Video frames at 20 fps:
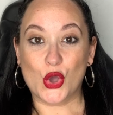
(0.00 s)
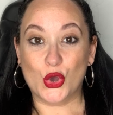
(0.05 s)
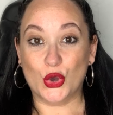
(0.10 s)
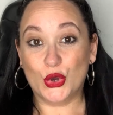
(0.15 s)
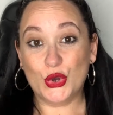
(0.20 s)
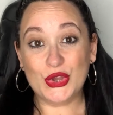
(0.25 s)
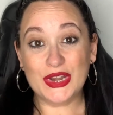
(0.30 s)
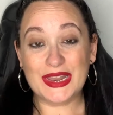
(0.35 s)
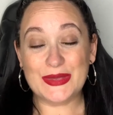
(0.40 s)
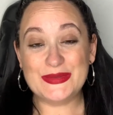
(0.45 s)

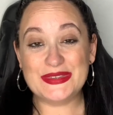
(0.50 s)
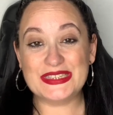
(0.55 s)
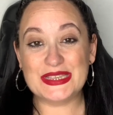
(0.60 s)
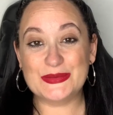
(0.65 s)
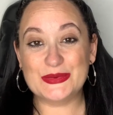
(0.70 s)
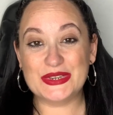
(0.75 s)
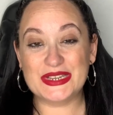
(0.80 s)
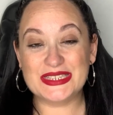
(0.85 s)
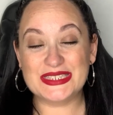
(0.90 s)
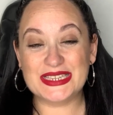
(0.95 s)
Hola mis
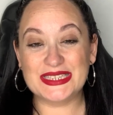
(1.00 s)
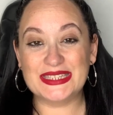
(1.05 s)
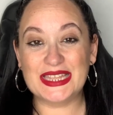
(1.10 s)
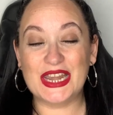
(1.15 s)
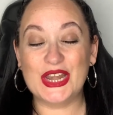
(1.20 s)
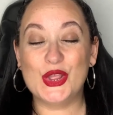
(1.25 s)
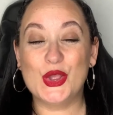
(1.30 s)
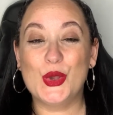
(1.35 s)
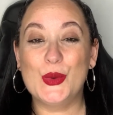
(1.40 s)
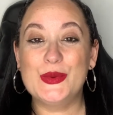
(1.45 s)
amores, ¿qué
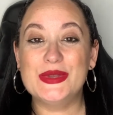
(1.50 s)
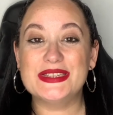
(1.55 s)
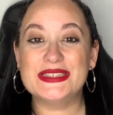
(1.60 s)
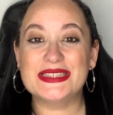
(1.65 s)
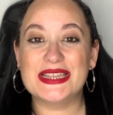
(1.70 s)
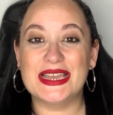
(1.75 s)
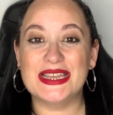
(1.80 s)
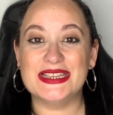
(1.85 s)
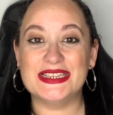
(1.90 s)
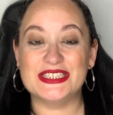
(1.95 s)
tal? ¿Cómo
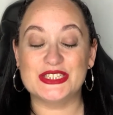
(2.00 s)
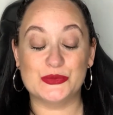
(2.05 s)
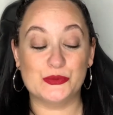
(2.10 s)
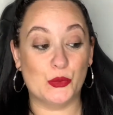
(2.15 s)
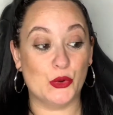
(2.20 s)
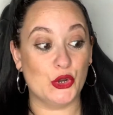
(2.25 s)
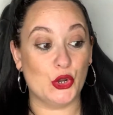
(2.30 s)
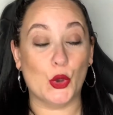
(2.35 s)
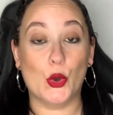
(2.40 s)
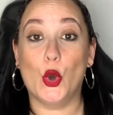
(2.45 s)
estáis?
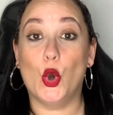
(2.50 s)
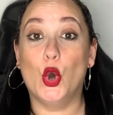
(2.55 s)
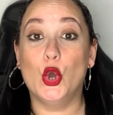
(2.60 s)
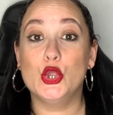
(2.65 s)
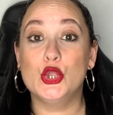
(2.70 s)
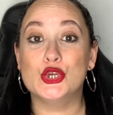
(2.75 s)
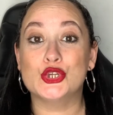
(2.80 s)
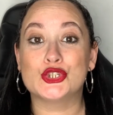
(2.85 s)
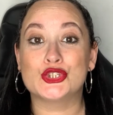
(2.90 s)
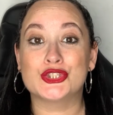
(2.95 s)
Bueno,
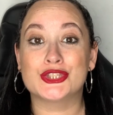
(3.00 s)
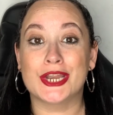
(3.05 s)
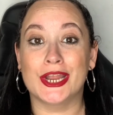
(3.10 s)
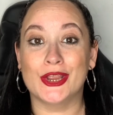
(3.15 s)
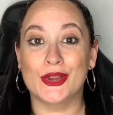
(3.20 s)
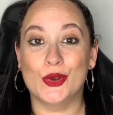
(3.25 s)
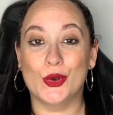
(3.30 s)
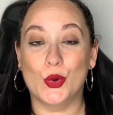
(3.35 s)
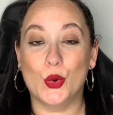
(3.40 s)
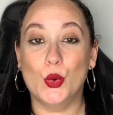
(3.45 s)
hoy os
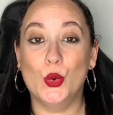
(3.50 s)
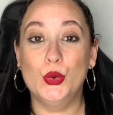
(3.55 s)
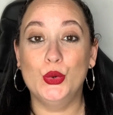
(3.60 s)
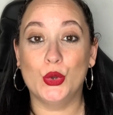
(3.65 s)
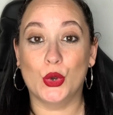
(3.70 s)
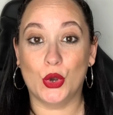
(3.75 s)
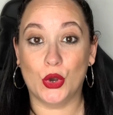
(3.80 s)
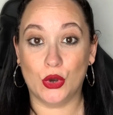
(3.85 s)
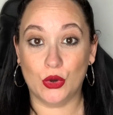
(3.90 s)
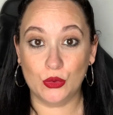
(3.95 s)
traigo un
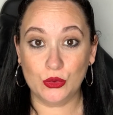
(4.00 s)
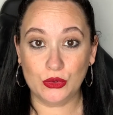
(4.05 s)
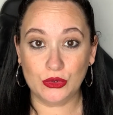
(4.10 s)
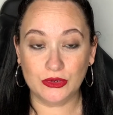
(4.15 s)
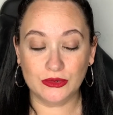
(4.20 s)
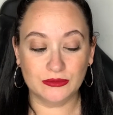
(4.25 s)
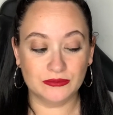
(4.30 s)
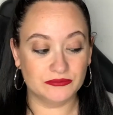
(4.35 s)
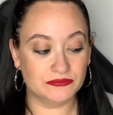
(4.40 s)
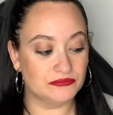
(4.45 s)
haul
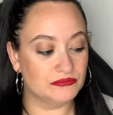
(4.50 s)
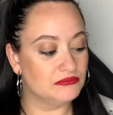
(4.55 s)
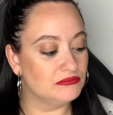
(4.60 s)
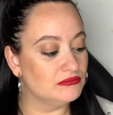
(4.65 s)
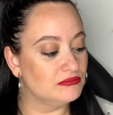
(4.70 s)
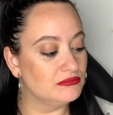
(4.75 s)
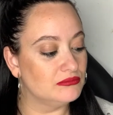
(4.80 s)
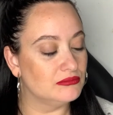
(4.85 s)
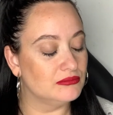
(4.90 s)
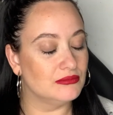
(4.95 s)

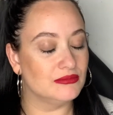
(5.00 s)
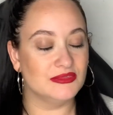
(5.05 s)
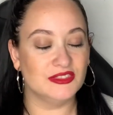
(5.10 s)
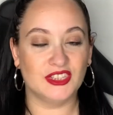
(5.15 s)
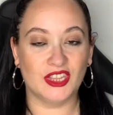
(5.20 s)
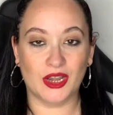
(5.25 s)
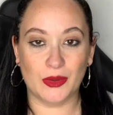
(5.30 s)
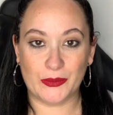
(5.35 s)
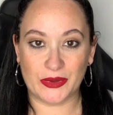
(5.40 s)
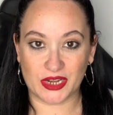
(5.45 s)

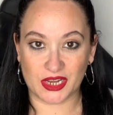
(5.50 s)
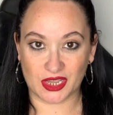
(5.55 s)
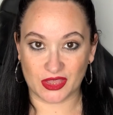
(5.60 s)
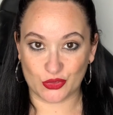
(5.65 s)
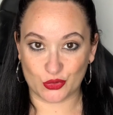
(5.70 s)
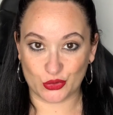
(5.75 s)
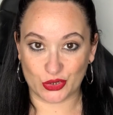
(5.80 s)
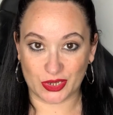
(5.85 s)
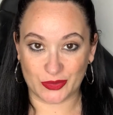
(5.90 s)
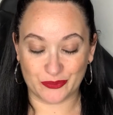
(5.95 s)
del
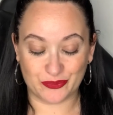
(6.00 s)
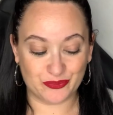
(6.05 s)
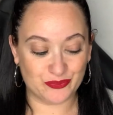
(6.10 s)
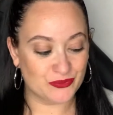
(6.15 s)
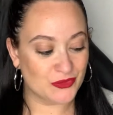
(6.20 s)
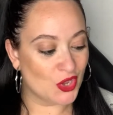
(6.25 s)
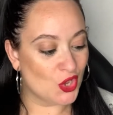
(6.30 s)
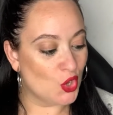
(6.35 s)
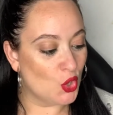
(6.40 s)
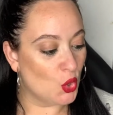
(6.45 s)
Mercadona.
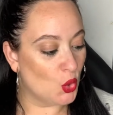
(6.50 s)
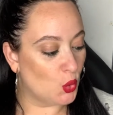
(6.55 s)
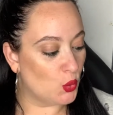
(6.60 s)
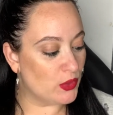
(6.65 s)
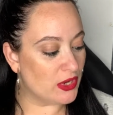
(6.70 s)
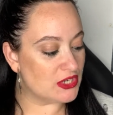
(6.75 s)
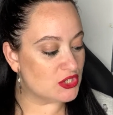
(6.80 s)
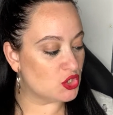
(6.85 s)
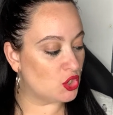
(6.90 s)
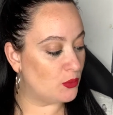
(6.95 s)

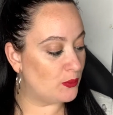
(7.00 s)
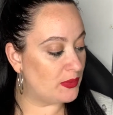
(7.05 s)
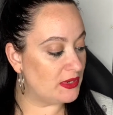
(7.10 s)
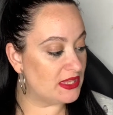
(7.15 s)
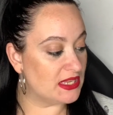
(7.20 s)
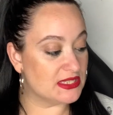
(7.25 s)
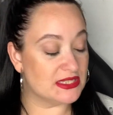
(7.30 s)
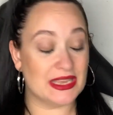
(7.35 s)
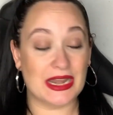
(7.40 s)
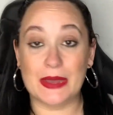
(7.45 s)
Unas
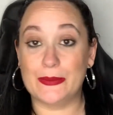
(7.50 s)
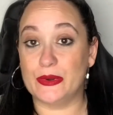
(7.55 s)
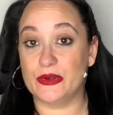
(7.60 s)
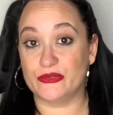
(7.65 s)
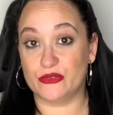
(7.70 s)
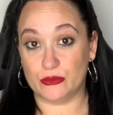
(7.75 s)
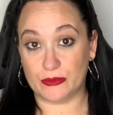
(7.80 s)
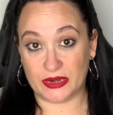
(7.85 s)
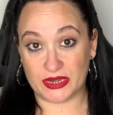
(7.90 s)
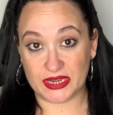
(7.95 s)
compritas de la
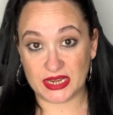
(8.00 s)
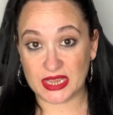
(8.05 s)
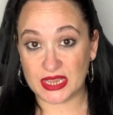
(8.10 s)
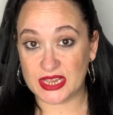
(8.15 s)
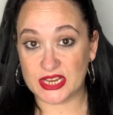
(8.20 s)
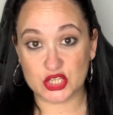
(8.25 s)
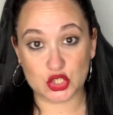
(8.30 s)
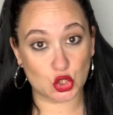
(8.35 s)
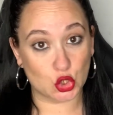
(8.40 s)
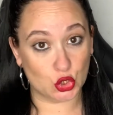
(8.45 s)
perfumería,
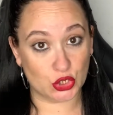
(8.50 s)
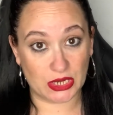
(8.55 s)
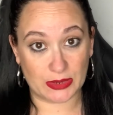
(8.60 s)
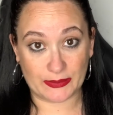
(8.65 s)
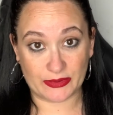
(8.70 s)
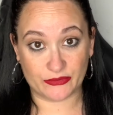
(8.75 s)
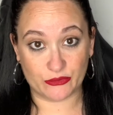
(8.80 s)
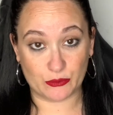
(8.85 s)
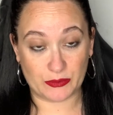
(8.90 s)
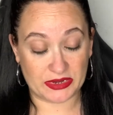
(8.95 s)
es todo de la
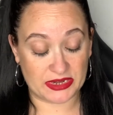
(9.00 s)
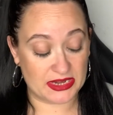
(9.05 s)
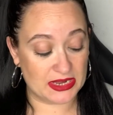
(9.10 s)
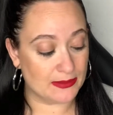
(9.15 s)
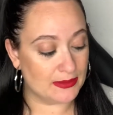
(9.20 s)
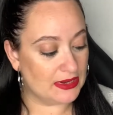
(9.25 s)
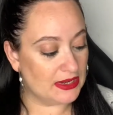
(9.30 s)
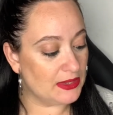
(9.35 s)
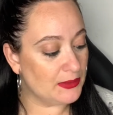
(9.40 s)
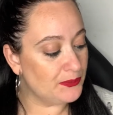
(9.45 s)
perfumería,
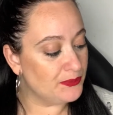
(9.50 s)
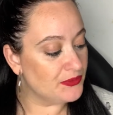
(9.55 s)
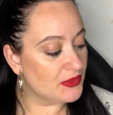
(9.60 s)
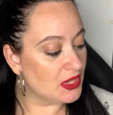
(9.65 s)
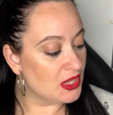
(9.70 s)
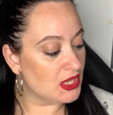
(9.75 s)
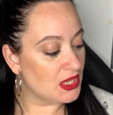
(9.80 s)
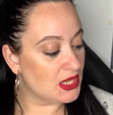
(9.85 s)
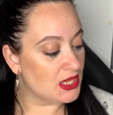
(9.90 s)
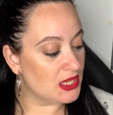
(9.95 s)
¿vale?
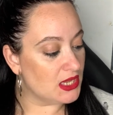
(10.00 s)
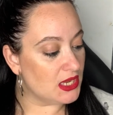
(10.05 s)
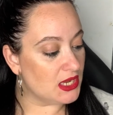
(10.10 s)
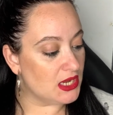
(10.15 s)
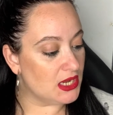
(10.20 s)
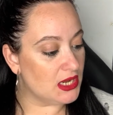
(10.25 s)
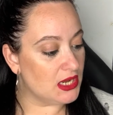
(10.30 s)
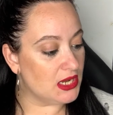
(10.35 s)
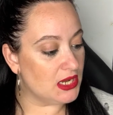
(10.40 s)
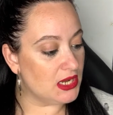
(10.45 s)

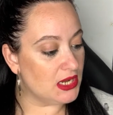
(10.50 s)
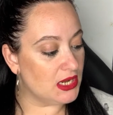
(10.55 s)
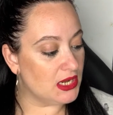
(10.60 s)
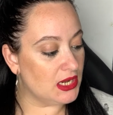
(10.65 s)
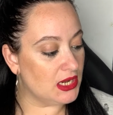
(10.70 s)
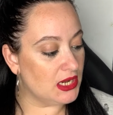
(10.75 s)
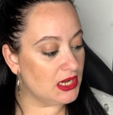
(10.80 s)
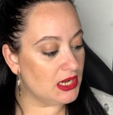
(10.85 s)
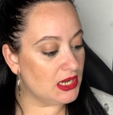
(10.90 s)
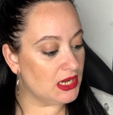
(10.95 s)

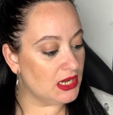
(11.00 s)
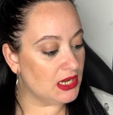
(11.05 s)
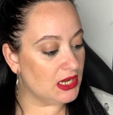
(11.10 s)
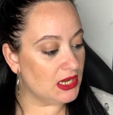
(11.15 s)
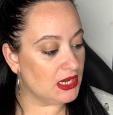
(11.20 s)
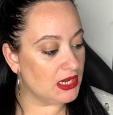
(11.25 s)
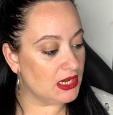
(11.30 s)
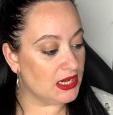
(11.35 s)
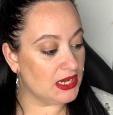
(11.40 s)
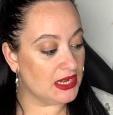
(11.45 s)

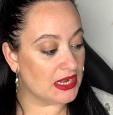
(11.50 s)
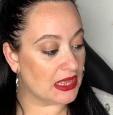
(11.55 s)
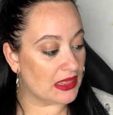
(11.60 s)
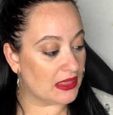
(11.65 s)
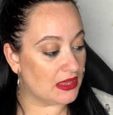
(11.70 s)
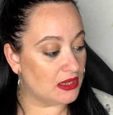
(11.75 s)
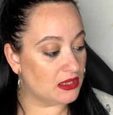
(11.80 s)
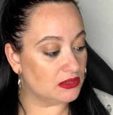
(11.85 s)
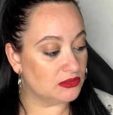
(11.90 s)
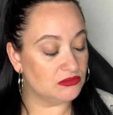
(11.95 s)
Y, y
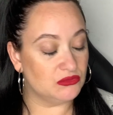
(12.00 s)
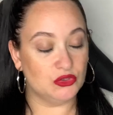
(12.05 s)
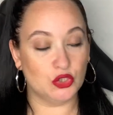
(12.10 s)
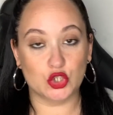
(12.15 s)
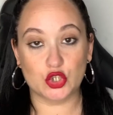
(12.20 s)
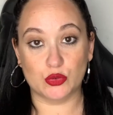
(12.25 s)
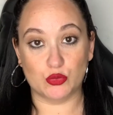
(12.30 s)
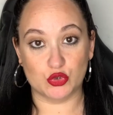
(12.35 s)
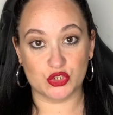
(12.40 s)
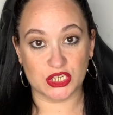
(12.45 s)
nada, no
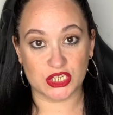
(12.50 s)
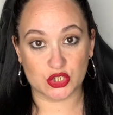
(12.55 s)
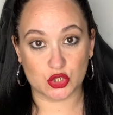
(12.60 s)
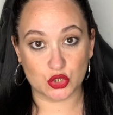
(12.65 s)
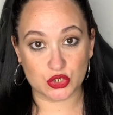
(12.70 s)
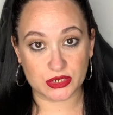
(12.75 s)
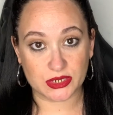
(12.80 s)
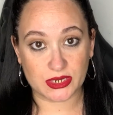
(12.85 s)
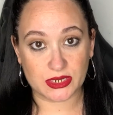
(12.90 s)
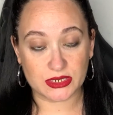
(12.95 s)
son muchas
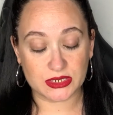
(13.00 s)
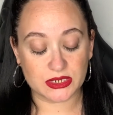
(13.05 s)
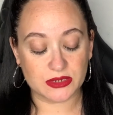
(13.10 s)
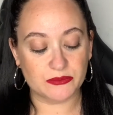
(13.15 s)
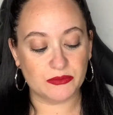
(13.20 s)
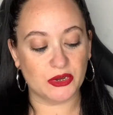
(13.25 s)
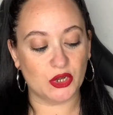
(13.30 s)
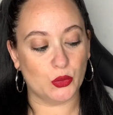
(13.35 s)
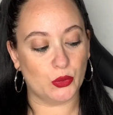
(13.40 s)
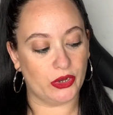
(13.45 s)
cosas,
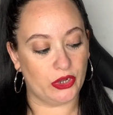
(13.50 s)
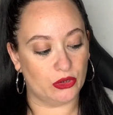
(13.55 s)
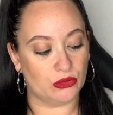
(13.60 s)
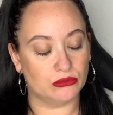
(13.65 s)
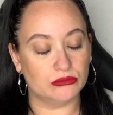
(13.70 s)
pero bueno,